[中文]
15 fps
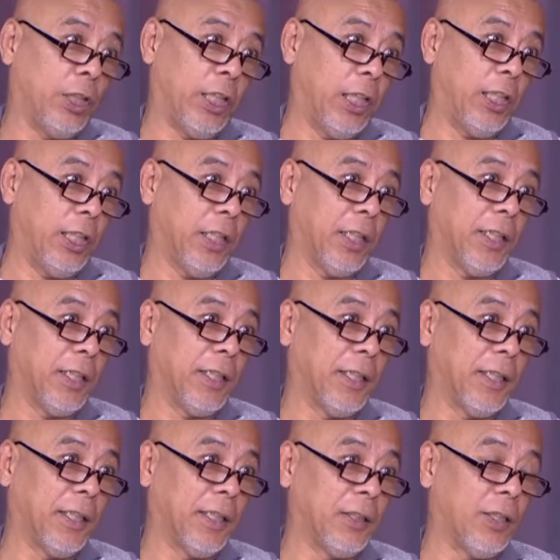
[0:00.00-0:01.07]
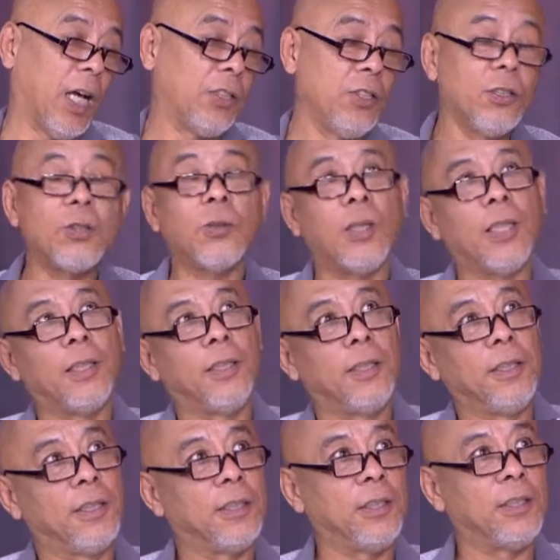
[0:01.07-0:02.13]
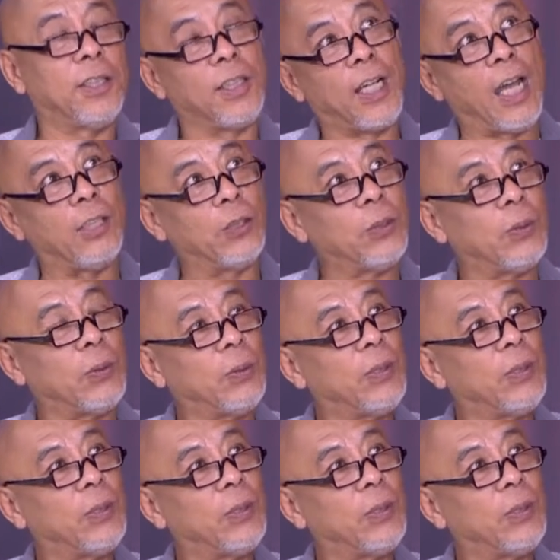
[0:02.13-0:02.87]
体力，是吧？这是我一个一个感受。